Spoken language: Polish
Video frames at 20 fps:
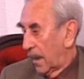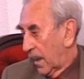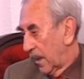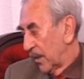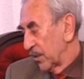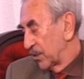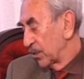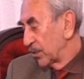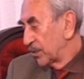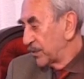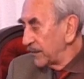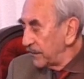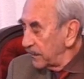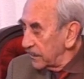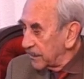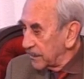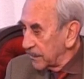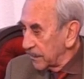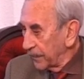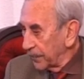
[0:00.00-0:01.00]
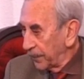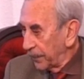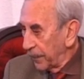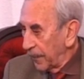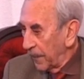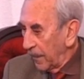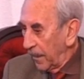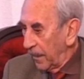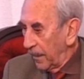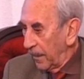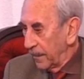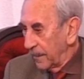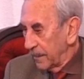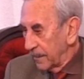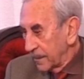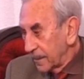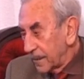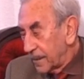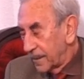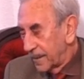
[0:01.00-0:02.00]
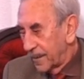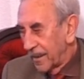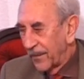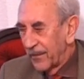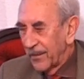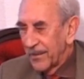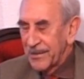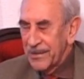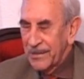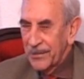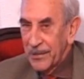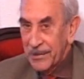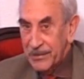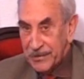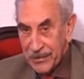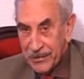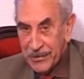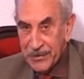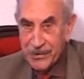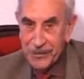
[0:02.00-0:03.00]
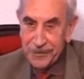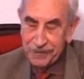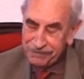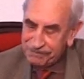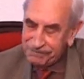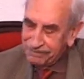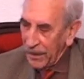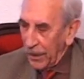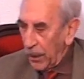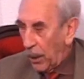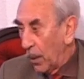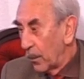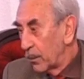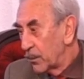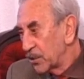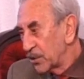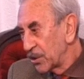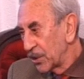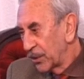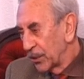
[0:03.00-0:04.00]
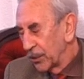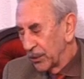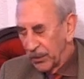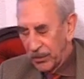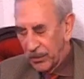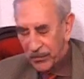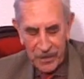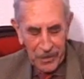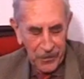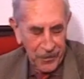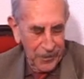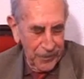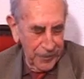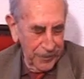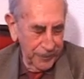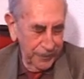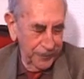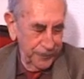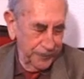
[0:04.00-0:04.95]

Ależ oczywiście, nawet sobie coś przygotowałem.